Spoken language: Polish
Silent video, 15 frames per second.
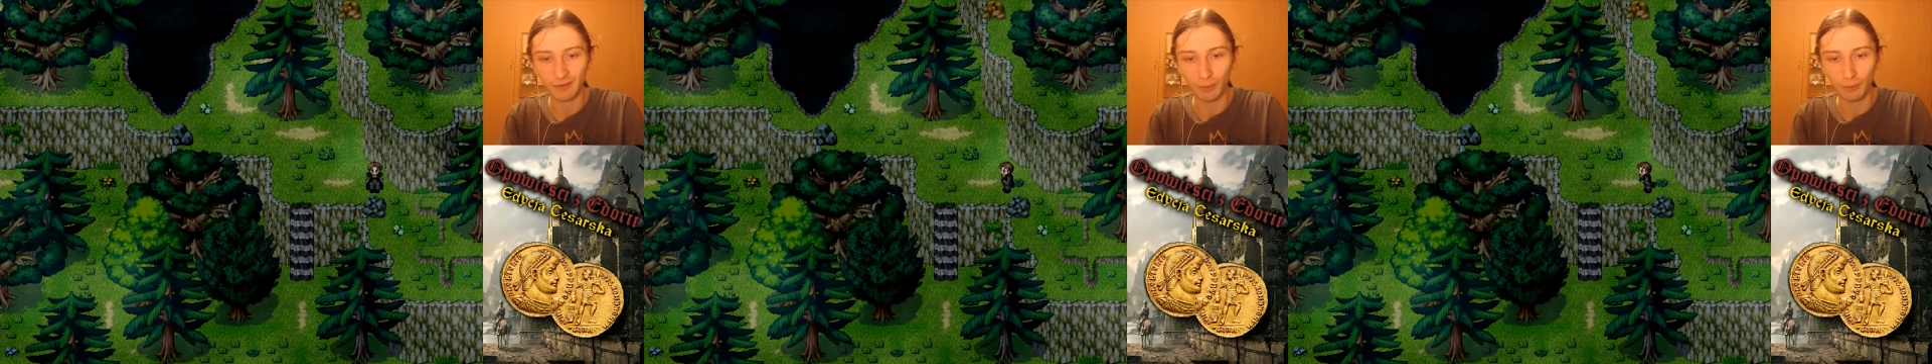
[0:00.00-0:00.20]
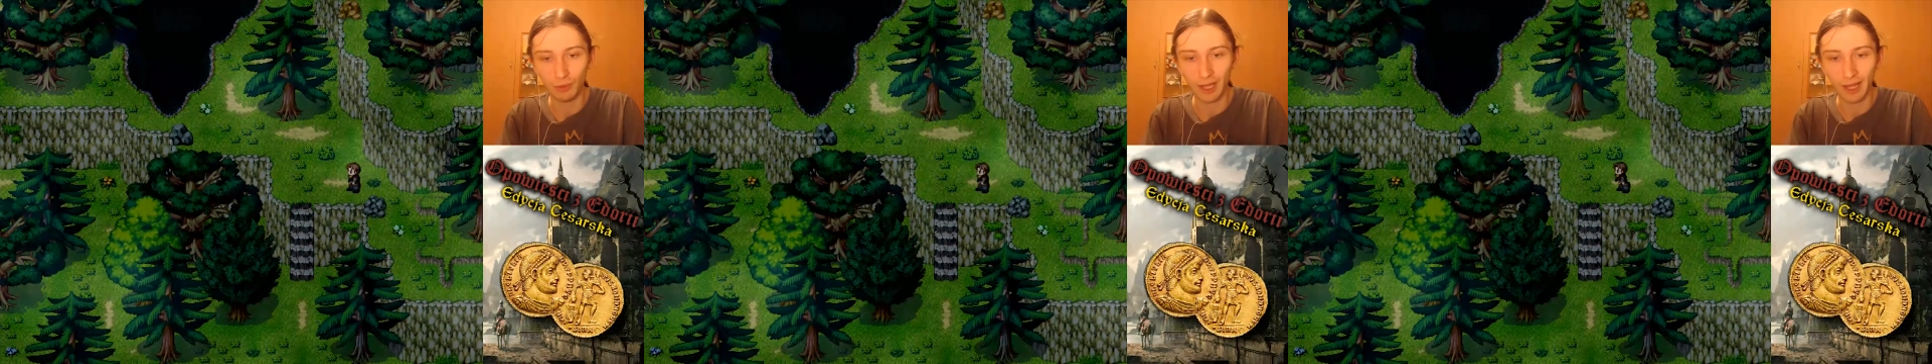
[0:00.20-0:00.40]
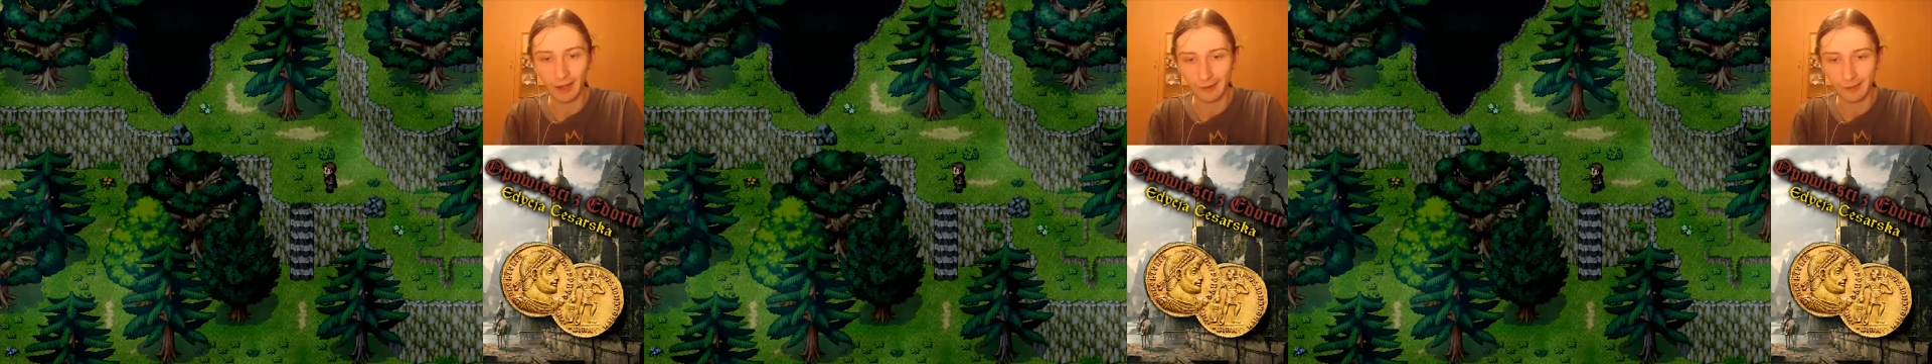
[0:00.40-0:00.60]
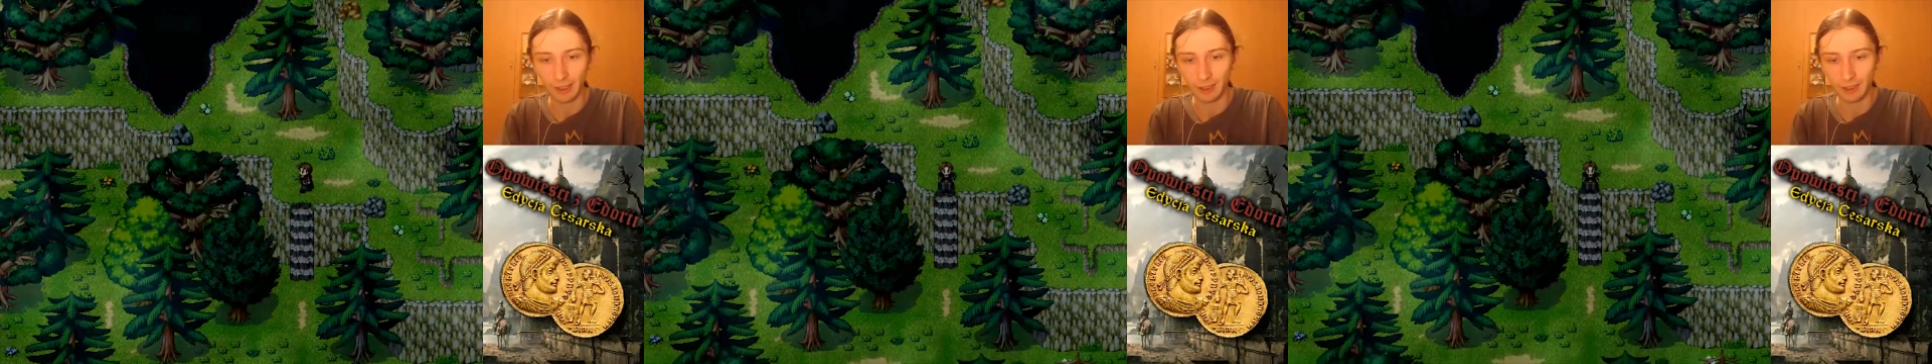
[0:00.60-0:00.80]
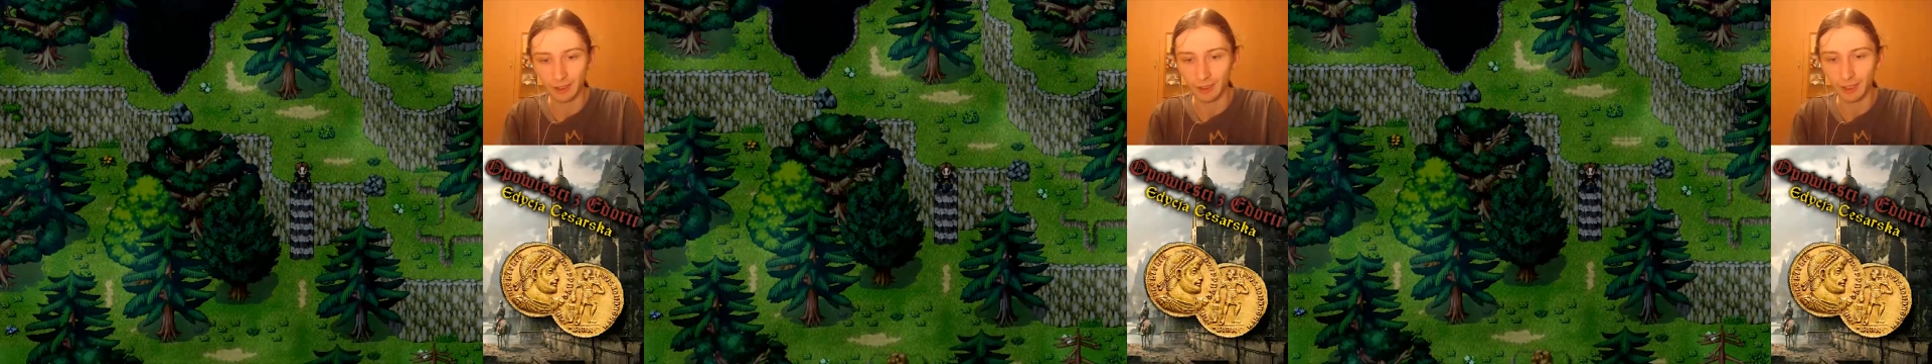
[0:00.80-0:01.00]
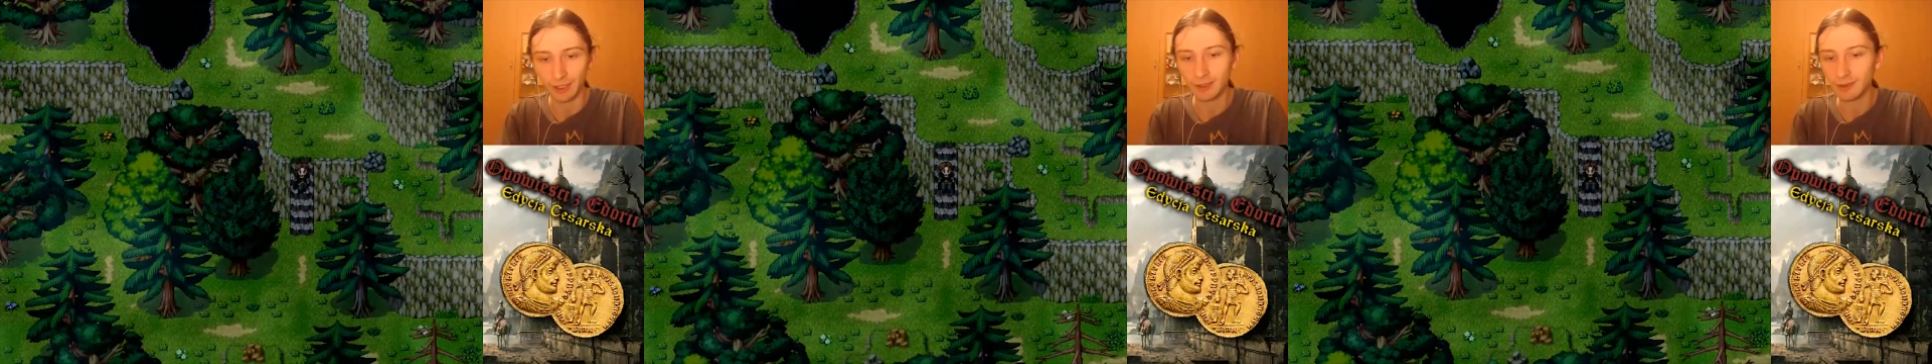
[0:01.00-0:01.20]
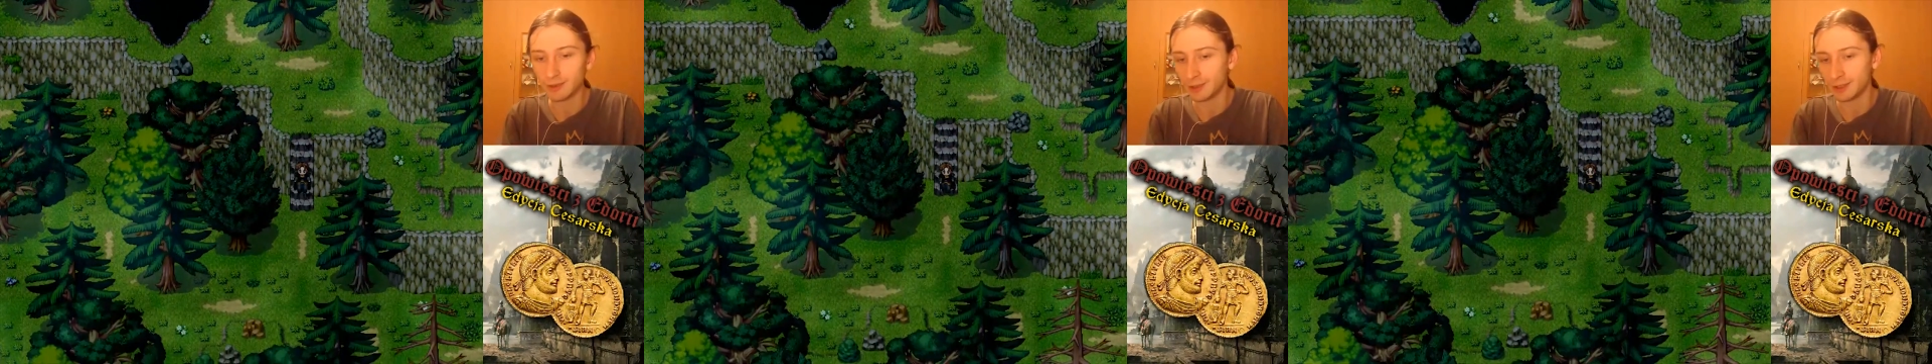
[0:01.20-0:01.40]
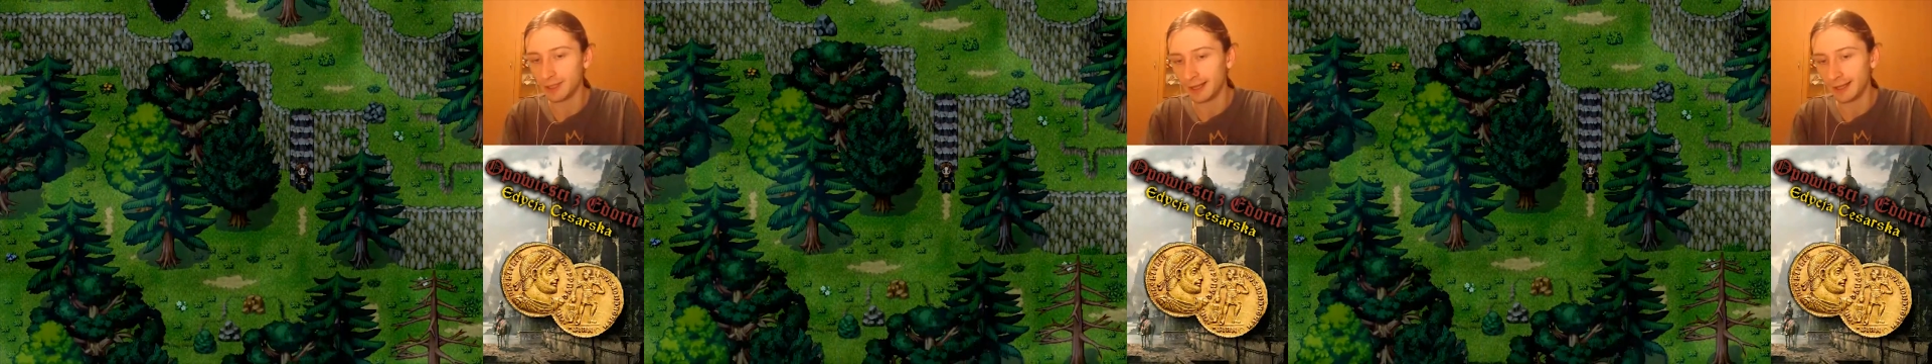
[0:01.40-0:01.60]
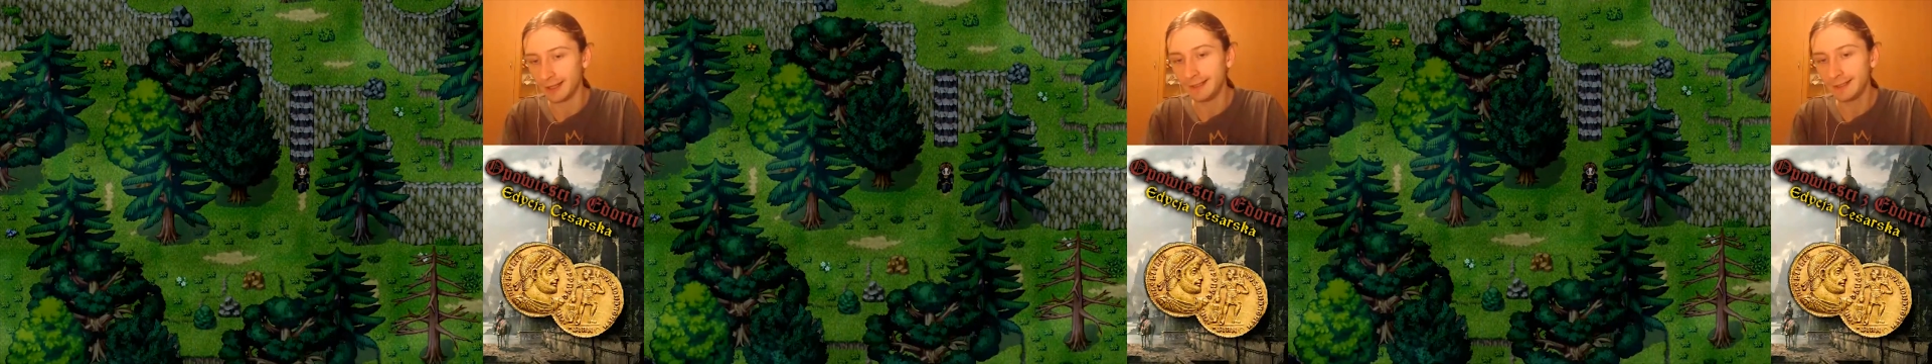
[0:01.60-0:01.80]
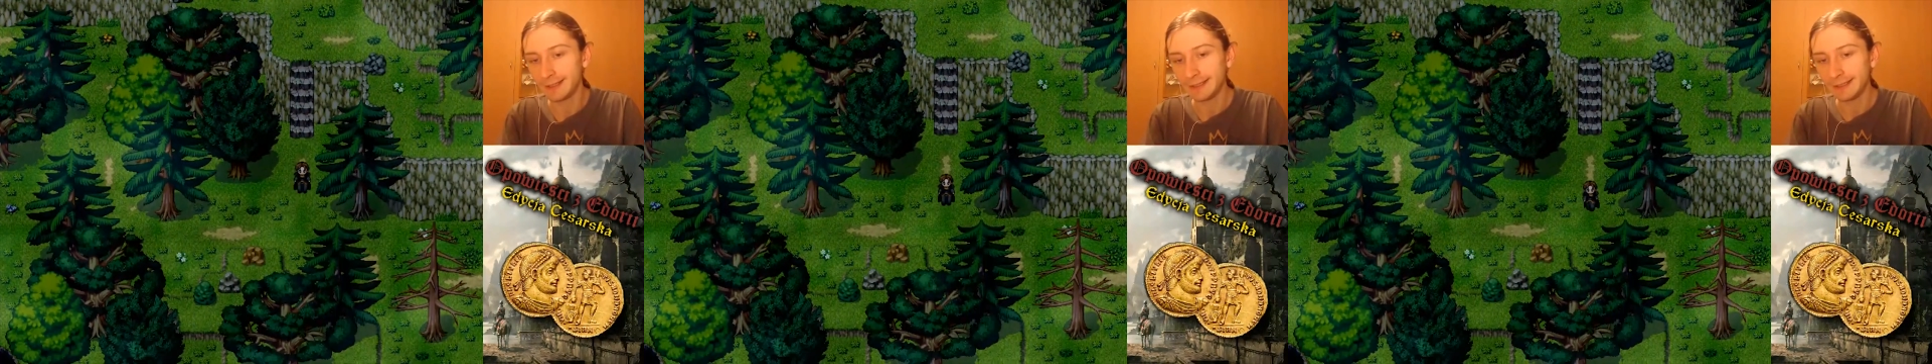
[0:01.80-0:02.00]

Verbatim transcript: fabularnie iść gdzieś, coś dalej.